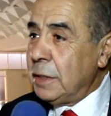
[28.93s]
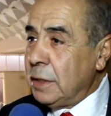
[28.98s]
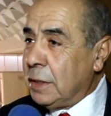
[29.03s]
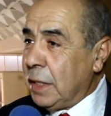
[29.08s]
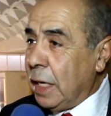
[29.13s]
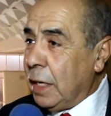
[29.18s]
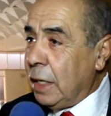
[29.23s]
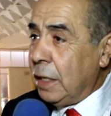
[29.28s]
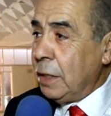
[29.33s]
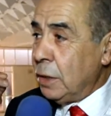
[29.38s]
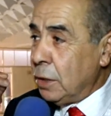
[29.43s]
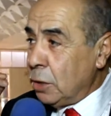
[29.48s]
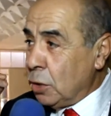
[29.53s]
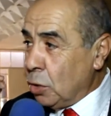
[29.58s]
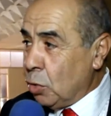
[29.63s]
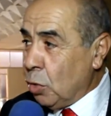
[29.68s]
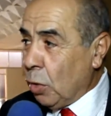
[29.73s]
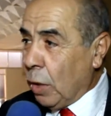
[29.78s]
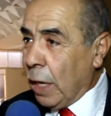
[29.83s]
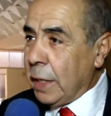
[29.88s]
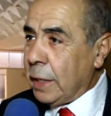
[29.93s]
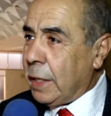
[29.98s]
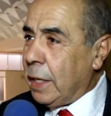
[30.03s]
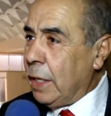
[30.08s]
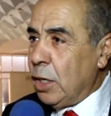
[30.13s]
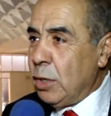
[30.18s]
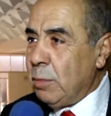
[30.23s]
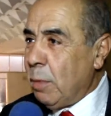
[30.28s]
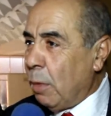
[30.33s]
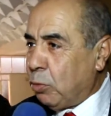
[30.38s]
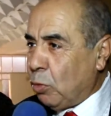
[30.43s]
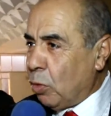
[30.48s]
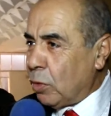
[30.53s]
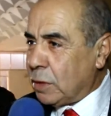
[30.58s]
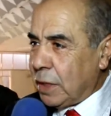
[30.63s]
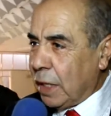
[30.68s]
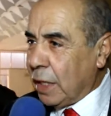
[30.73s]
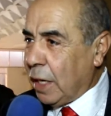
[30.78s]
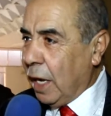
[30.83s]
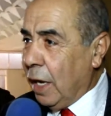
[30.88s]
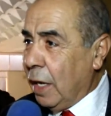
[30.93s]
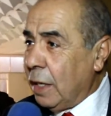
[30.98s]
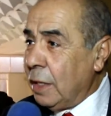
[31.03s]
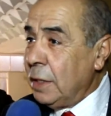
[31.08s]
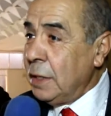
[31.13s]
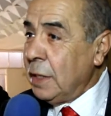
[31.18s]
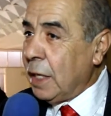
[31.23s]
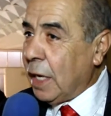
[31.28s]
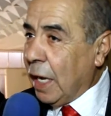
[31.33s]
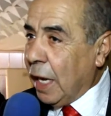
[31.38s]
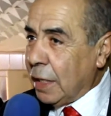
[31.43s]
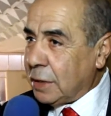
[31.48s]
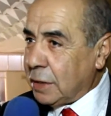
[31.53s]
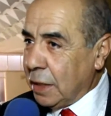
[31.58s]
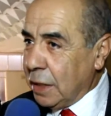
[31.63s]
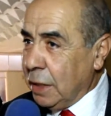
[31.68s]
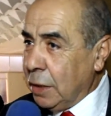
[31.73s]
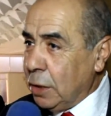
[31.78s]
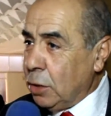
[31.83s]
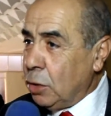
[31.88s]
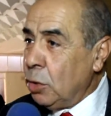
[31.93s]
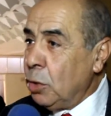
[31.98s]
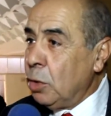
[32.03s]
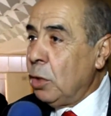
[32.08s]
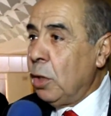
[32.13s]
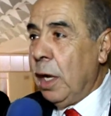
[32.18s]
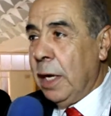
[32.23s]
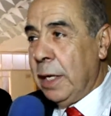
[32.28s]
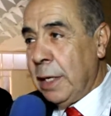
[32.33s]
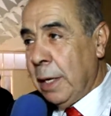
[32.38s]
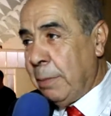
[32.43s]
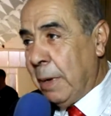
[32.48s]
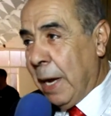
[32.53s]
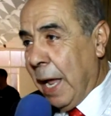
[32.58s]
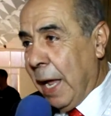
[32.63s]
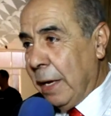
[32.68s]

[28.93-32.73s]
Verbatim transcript: ديال النقاط اللي هما بكل صراحه خاطئين حنا